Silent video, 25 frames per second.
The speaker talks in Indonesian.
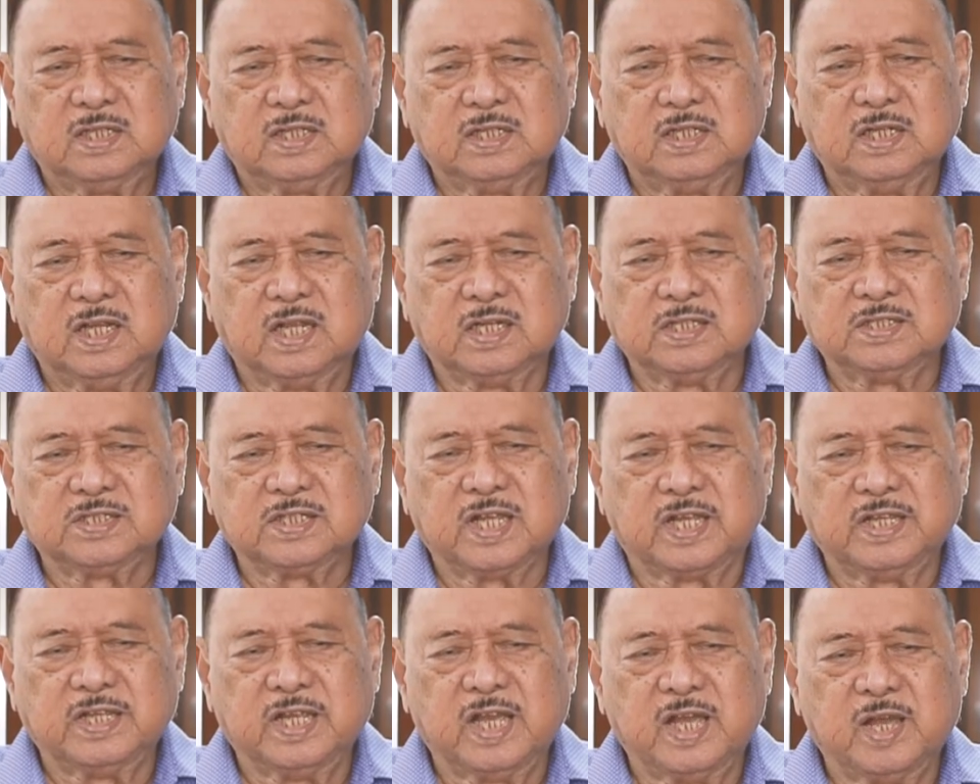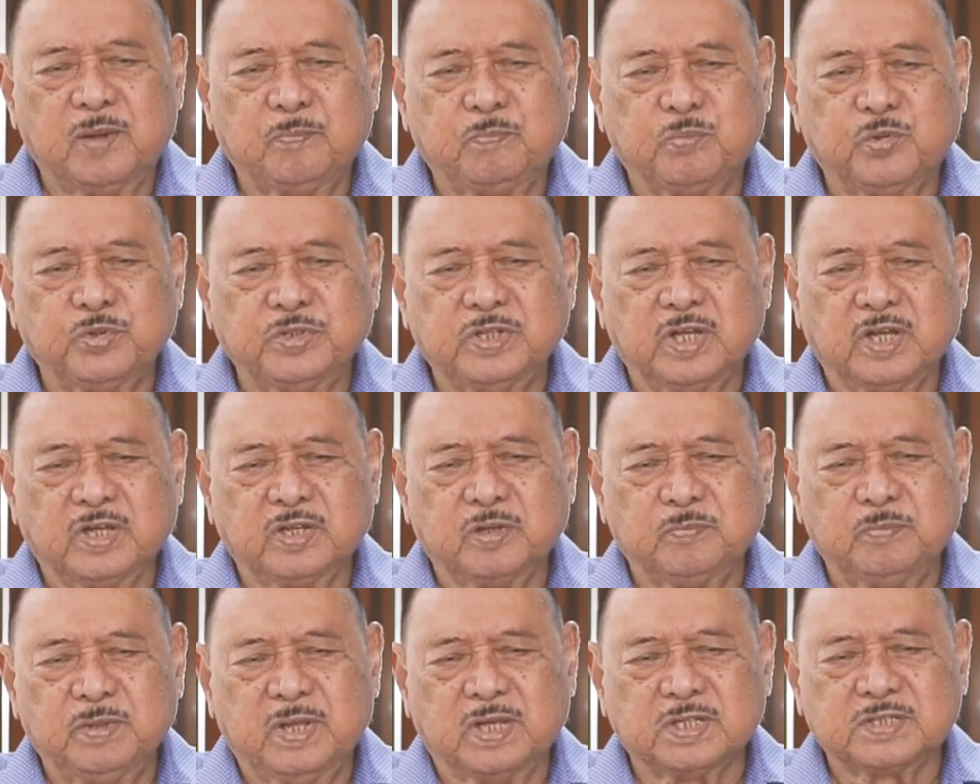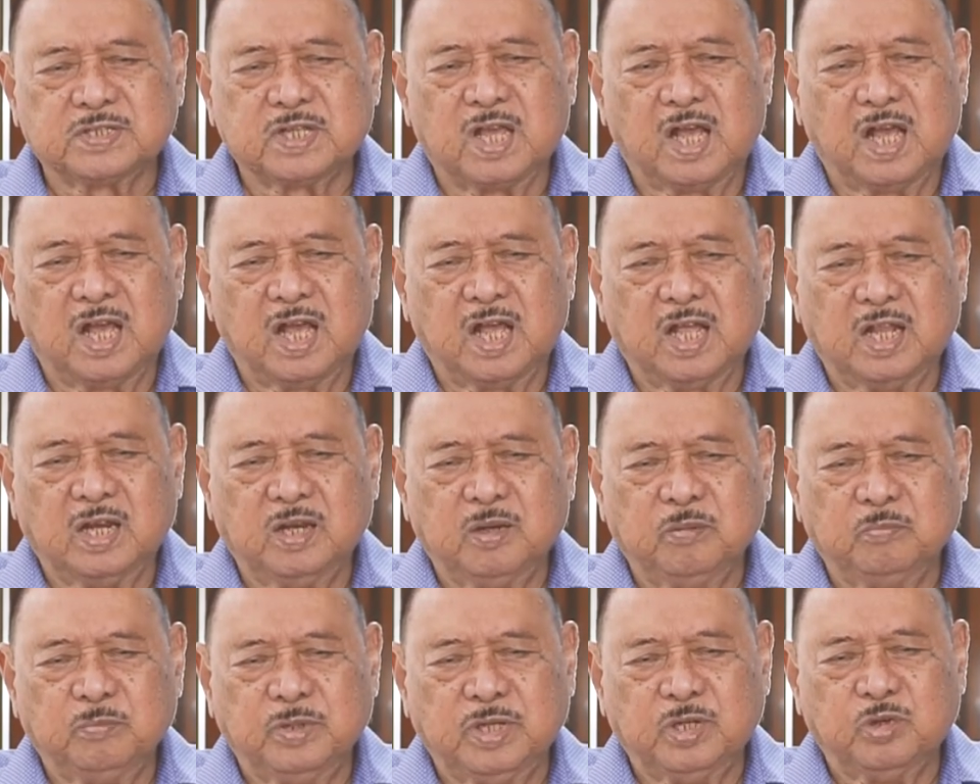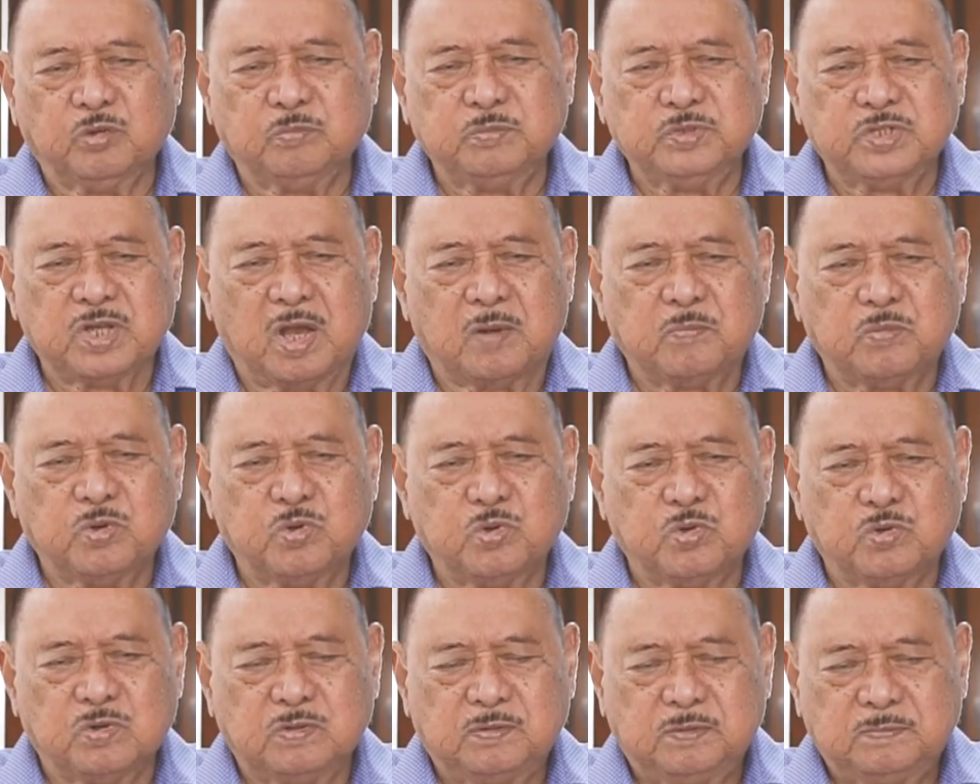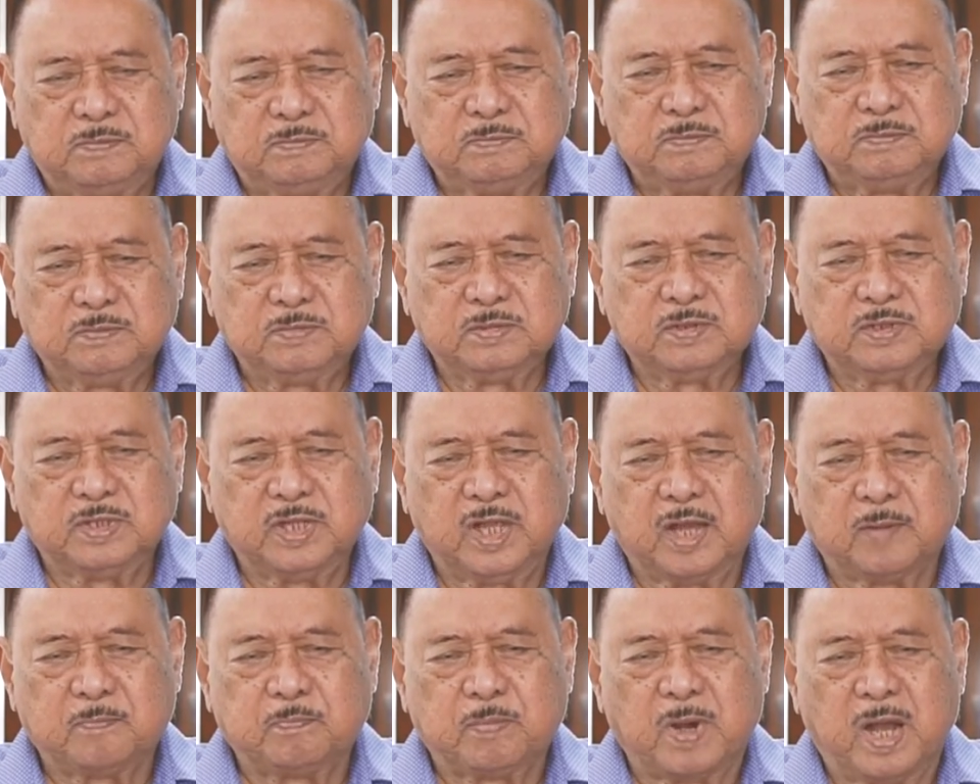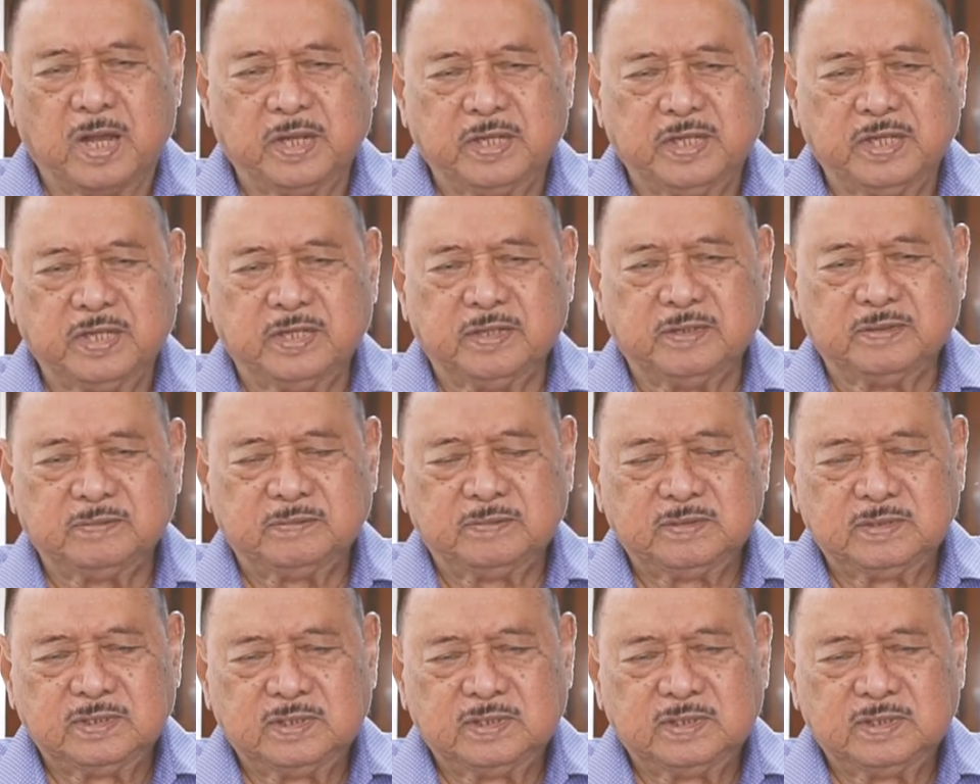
Dan saya punya kebiasaan minum jamu setiap pagi.